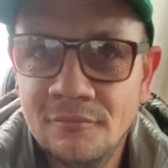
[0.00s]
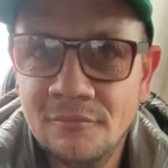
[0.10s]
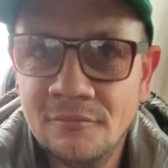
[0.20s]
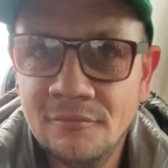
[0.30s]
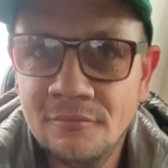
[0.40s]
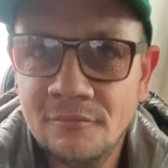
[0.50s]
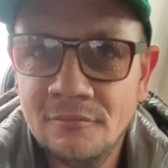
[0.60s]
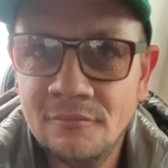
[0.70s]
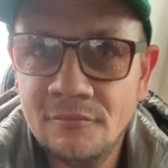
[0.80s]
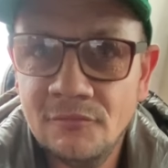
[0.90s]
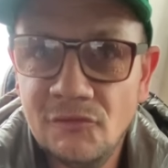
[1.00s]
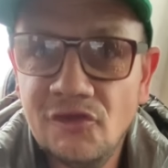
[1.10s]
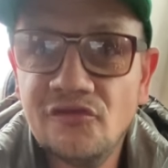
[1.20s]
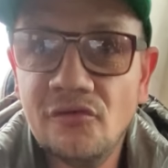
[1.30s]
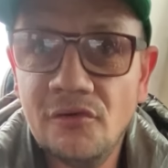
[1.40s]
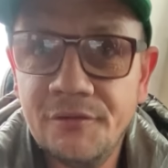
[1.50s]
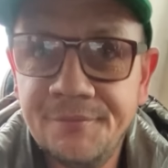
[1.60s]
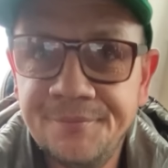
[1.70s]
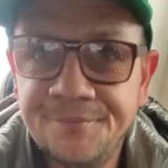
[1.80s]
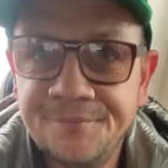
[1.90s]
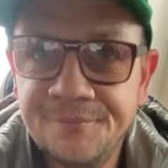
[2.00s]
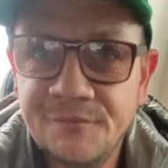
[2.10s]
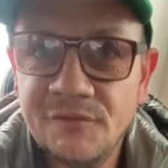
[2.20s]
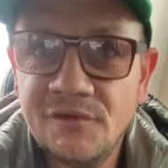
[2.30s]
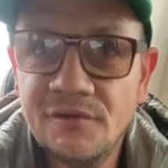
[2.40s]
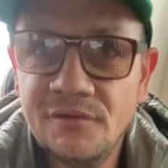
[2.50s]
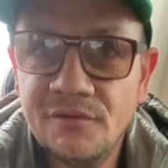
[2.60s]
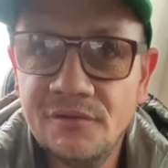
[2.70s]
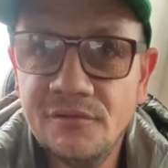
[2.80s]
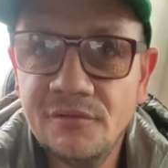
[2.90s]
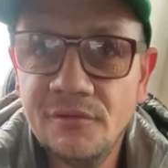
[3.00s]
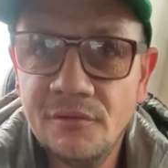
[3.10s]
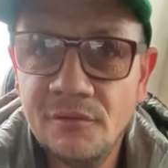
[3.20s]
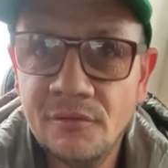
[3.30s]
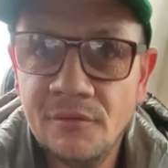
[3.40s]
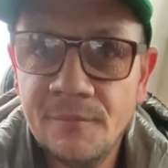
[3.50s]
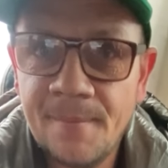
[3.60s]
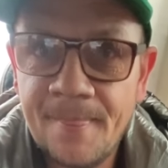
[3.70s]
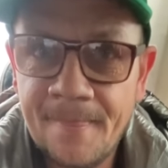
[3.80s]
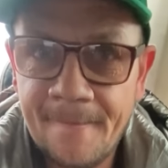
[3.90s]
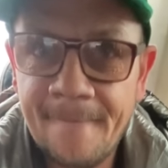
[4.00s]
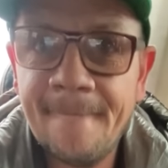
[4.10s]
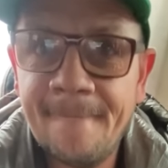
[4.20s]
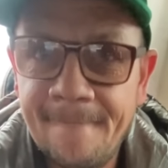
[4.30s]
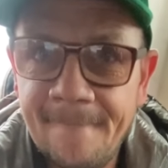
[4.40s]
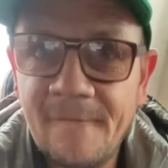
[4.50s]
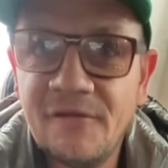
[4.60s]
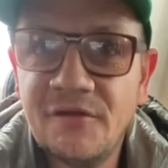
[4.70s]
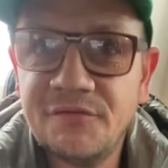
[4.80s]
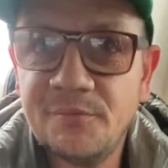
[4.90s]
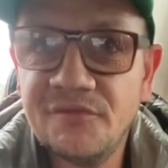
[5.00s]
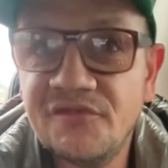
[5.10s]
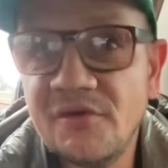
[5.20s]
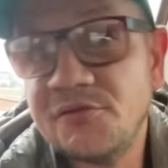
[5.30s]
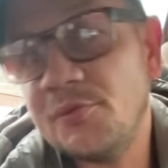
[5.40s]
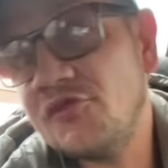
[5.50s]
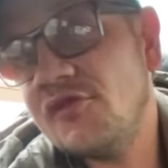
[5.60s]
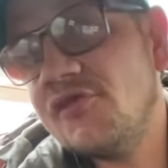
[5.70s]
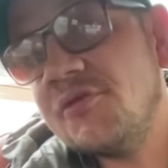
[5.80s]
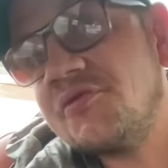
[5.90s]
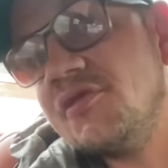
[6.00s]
будем? Да скоро. Давай завтра. Завтра, а? завтра послезавтра,